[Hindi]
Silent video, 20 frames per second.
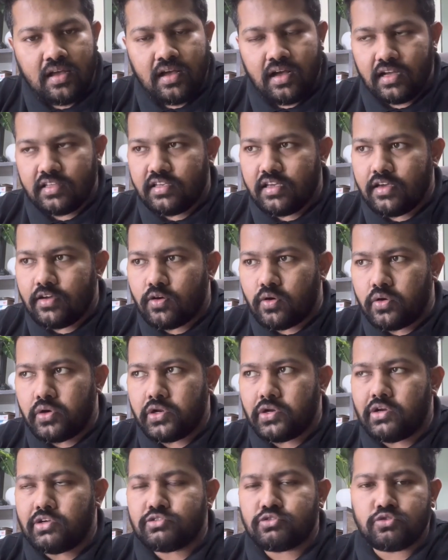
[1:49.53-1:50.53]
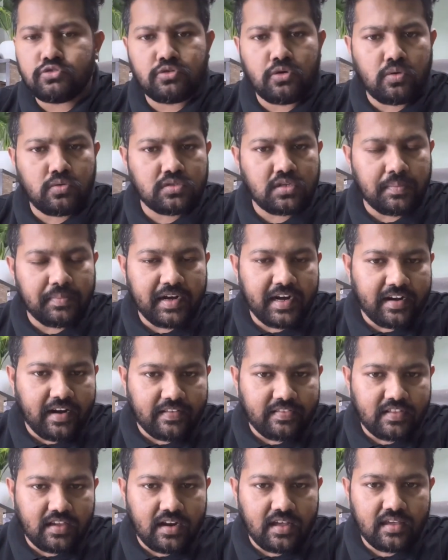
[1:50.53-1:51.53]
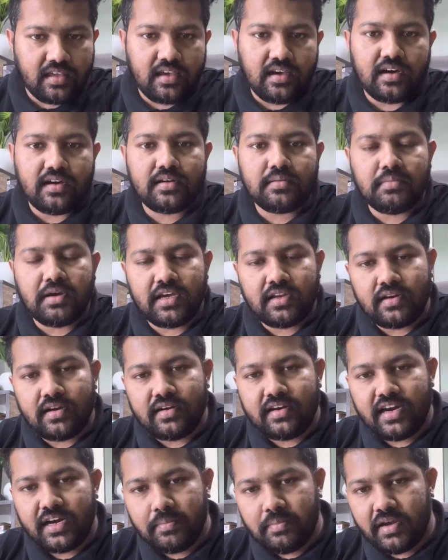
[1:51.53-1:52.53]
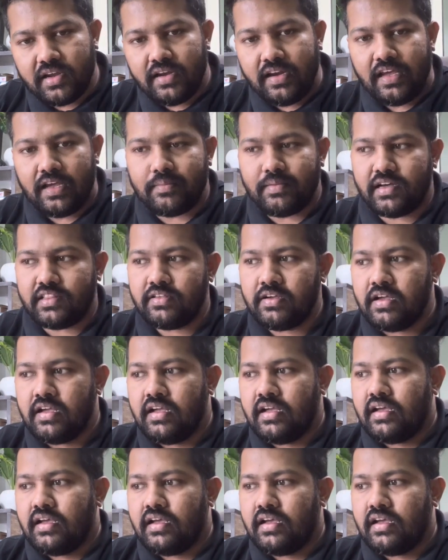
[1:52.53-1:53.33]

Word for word: अच्छा ये कंटिन्यूस कुछ ना कुछ अपडेट आती रहेंगी हर महीने डेढ़ महीने के बाद